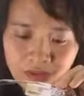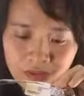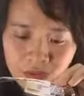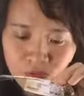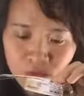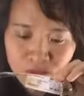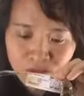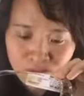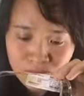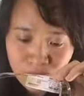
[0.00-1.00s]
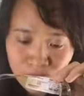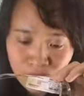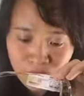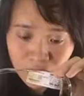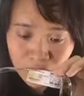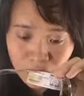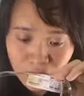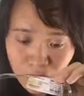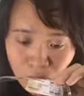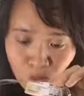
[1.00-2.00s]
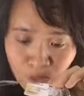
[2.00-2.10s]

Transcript: Thông số này kín quá, một bốn